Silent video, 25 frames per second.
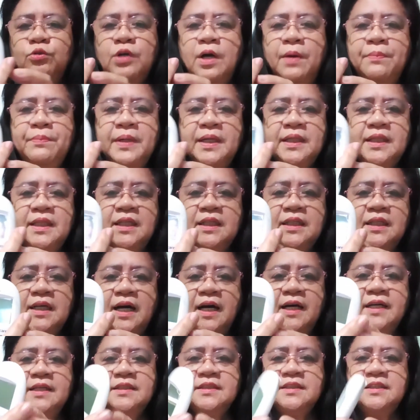gamitin
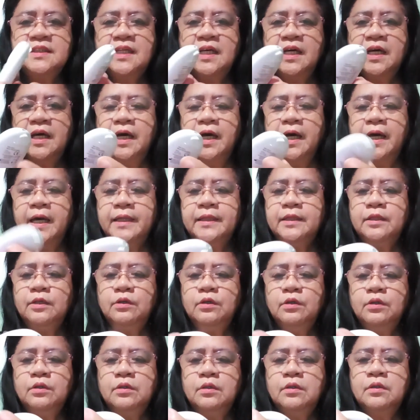guys.
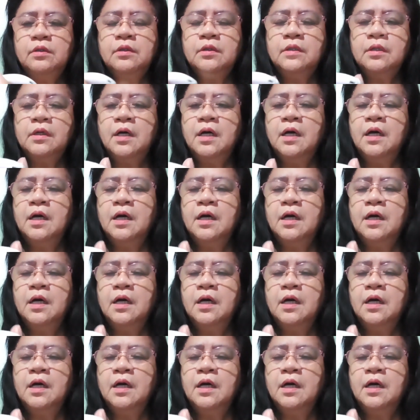Itong